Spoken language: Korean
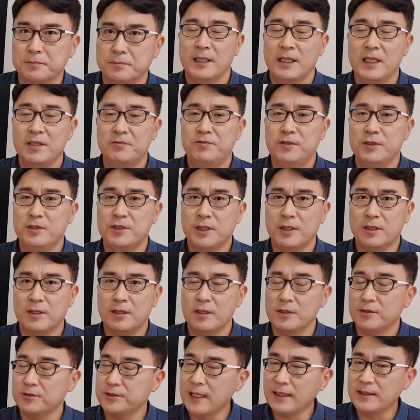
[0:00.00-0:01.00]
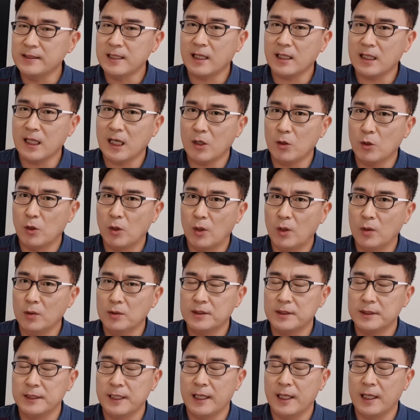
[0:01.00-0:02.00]
if 구절을 생략하고
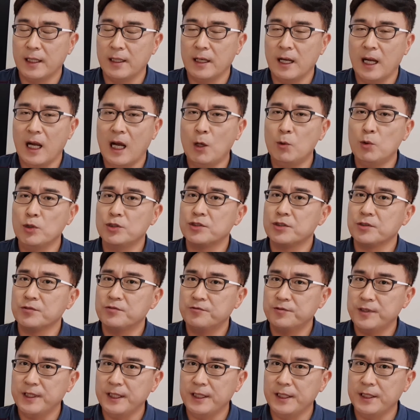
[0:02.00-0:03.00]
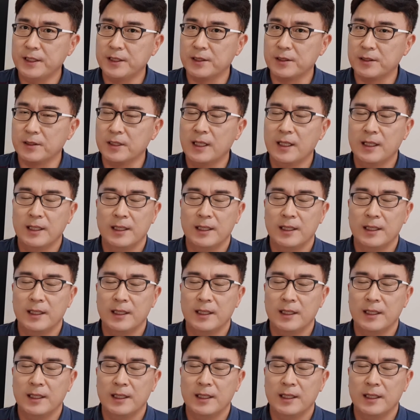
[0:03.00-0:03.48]
그냥 How would you feel